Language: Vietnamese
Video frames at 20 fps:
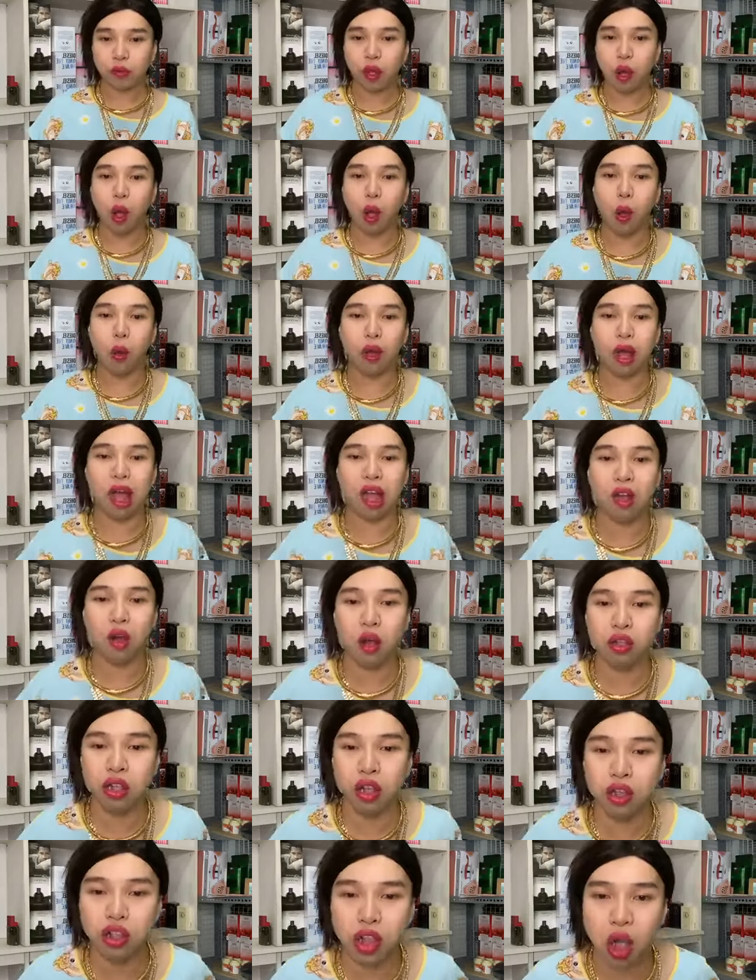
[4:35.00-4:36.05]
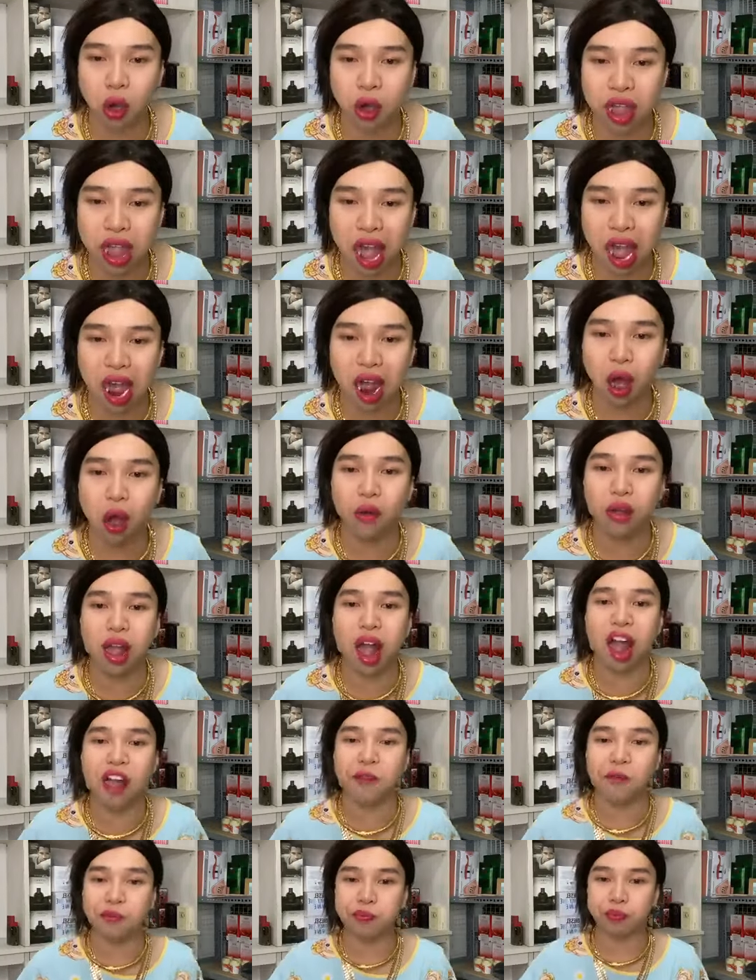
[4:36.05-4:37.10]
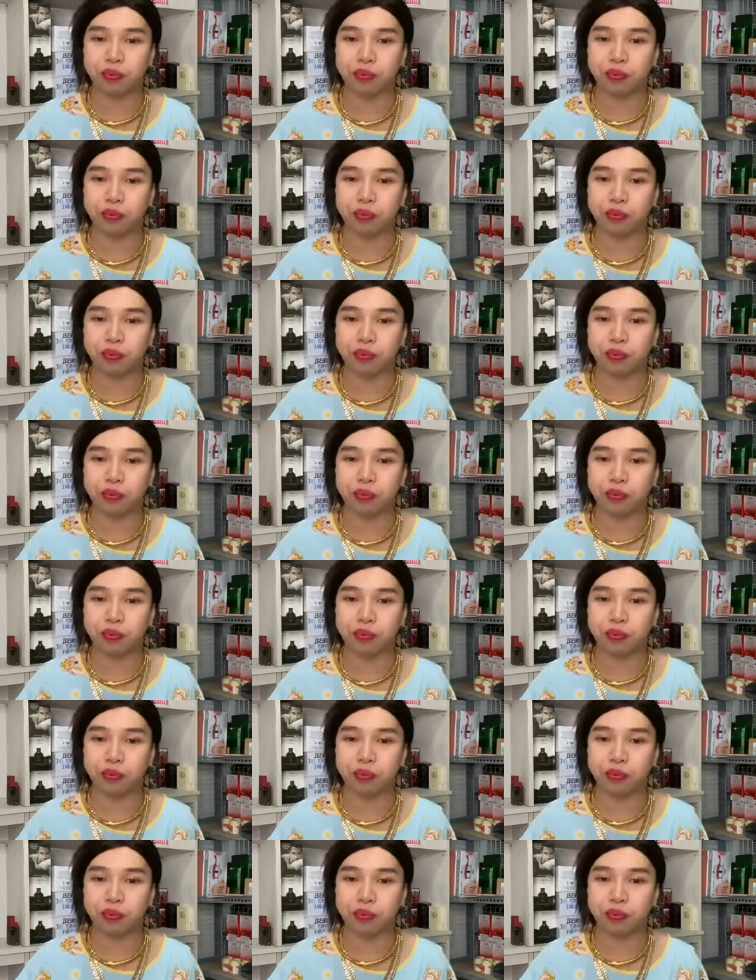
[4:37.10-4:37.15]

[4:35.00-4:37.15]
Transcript: pu gà ngon nhất nhói nha à, ok